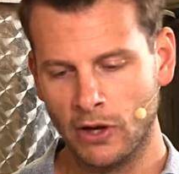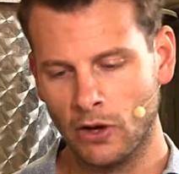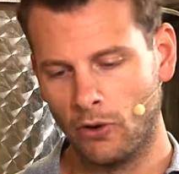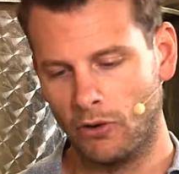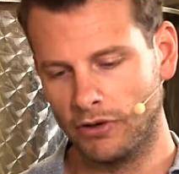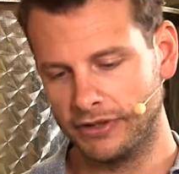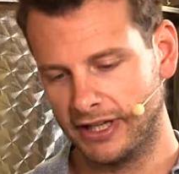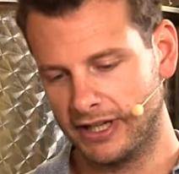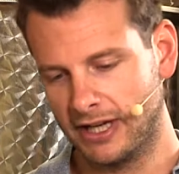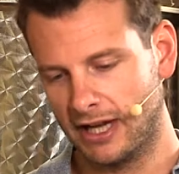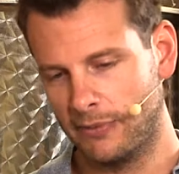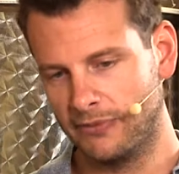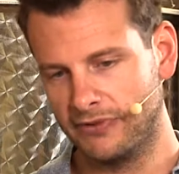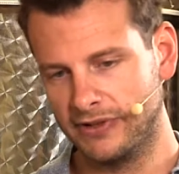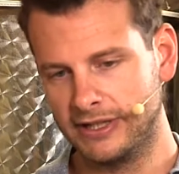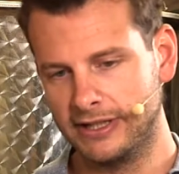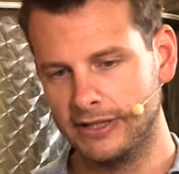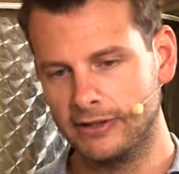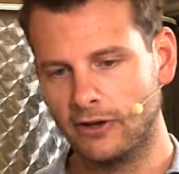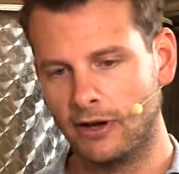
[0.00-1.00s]
Und dann haben wir
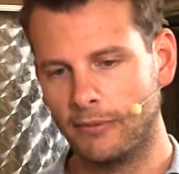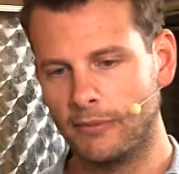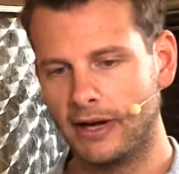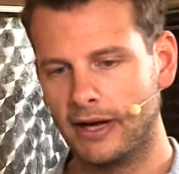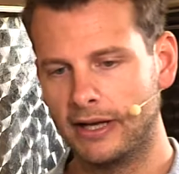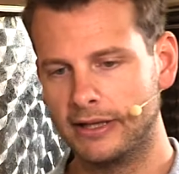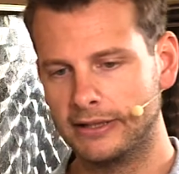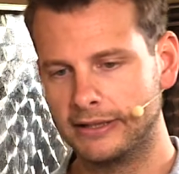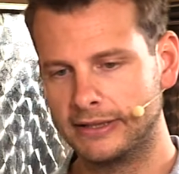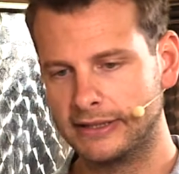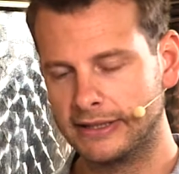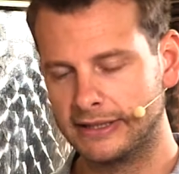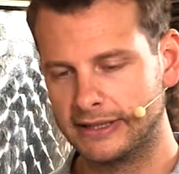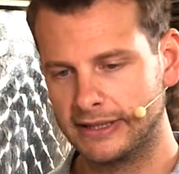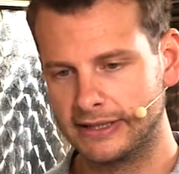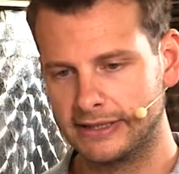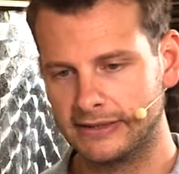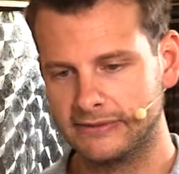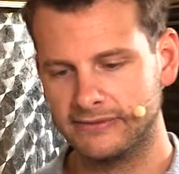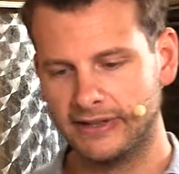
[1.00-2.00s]
hier nochmal einen
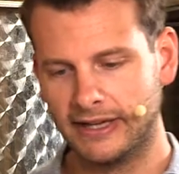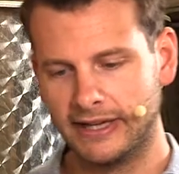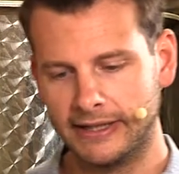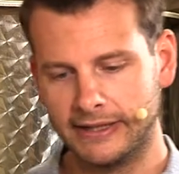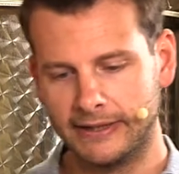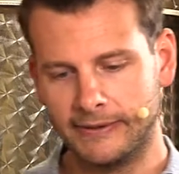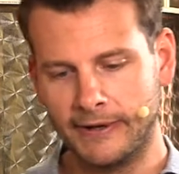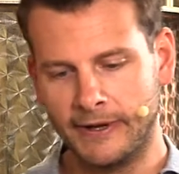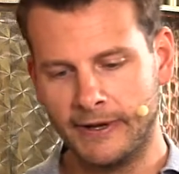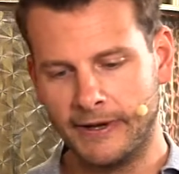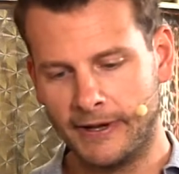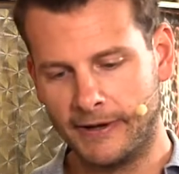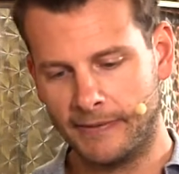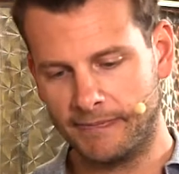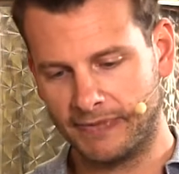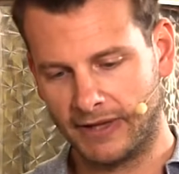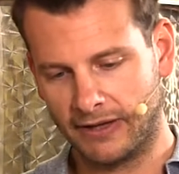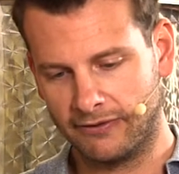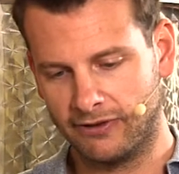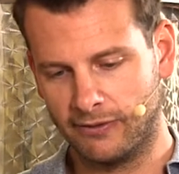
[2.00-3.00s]
dritten Wein
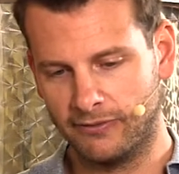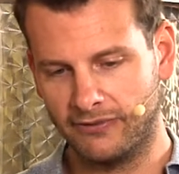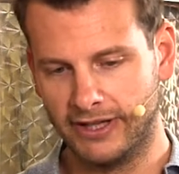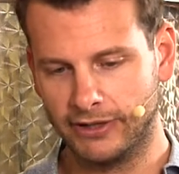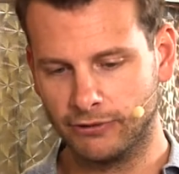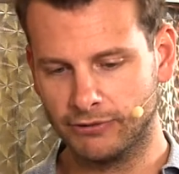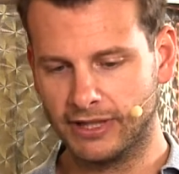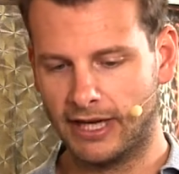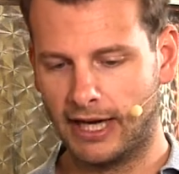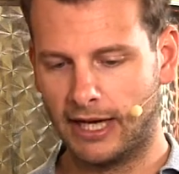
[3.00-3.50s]
ähm, vom Weingut